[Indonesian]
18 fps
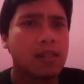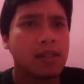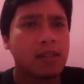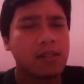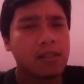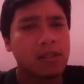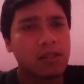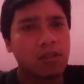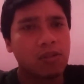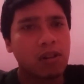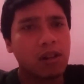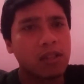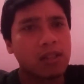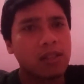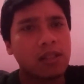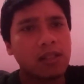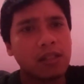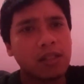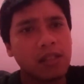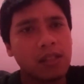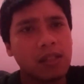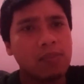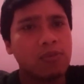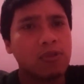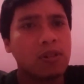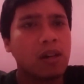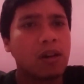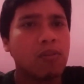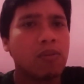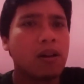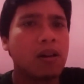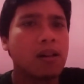Sekolah Tinggi Ilmu Dakwah